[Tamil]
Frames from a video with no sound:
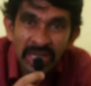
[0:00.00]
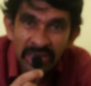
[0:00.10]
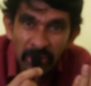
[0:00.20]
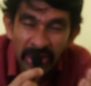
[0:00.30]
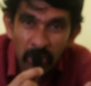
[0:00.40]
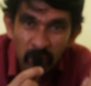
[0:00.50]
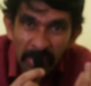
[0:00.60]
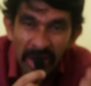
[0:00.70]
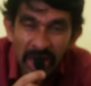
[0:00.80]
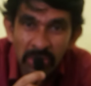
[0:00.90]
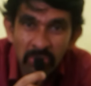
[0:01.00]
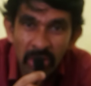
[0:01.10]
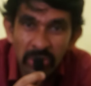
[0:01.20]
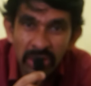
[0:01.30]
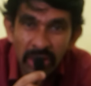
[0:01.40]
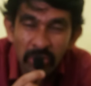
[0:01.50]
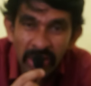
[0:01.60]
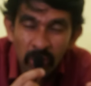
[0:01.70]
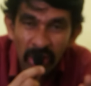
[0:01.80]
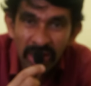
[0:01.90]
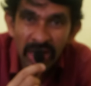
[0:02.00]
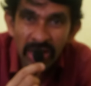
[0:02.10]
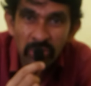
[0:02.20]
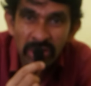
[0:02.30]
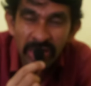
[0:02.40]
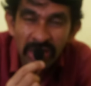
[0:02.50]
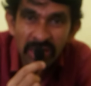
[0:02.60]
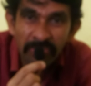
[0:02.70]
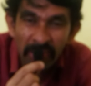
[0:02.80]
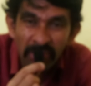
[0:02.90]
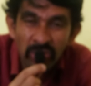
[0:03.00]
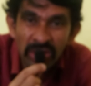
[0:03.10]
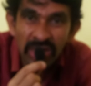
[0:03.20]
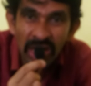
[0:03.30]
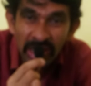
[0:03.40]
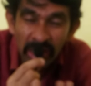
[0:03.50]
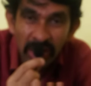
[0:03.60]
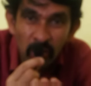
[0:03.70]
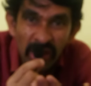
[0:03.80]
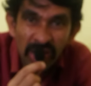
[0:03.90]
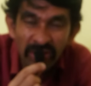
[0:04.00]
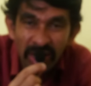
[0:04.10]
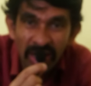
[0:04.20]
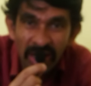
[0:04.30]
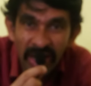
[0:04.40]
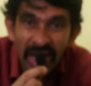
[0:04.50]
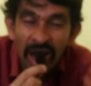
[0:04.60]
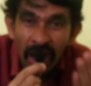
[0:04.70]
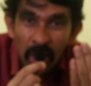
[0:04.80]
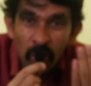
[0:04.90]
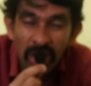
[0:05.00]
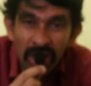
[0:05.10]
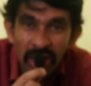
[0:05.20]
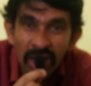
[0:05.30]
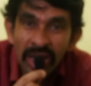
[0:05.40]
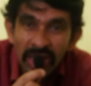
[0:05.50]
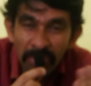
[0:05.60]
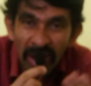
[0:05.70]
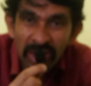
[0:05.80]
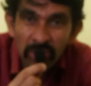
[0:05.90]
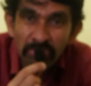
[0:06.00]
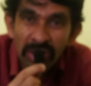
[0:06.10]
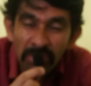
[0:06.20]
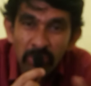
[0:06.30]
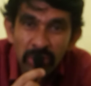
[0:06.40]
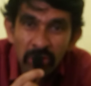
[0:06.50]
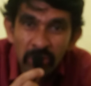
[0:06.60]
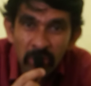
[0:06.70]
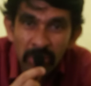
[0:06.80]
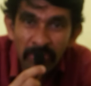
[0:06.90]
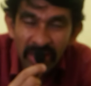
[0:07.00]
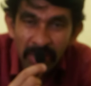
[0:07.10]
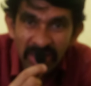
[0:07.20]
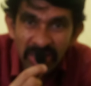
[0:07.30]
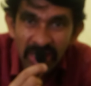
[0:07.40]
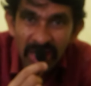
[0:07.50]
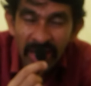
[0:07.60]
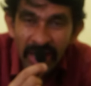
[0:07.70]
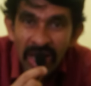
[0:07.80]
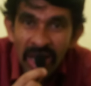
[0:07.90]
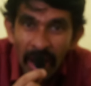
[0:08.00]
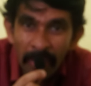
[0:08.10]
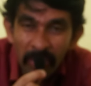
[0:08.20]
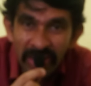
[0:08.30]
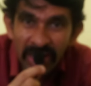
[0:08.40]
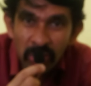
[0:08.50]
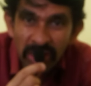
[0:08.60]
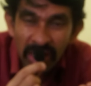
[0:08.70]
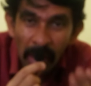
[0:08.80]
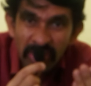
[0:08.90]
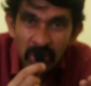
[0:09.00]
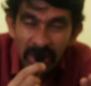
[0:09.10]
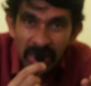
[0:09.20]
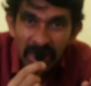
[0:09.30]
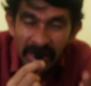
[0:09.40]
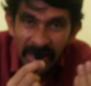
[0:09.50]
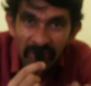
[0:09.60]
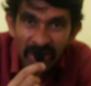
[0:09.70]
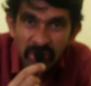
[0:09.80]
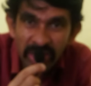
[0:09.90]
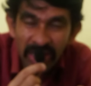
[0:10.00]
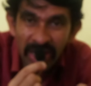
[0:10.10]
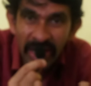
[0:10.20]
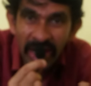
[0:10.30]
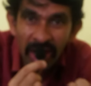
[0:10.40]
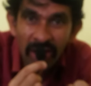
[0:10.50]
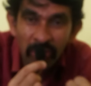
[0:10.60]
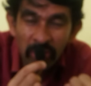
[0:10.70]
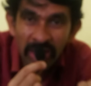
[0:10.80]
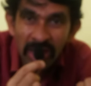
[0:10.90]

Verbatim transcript: தன்னுடைய உடைமைகளையும் அதாவது தன்னுடைய குழந்தைகளையும் வந்து எடுத்துகிட்டு பிறமா வந்து அந்த இதை நோக்கி வந்துட்டு இருக்காங்க அழுகுறல் தான் இதை பார்த்து ரொம்ப ரொம்ப வந்து அவங்க வந்து பதட்டம் அடைஞ்சிருக்காங்க அப்புறம் பார்த்திங்கன்னா வந்து ராமேஸ்வரத்தில் இருக்க ட்ரெயினை வர இருக்காங்க ஆனால் அவங்க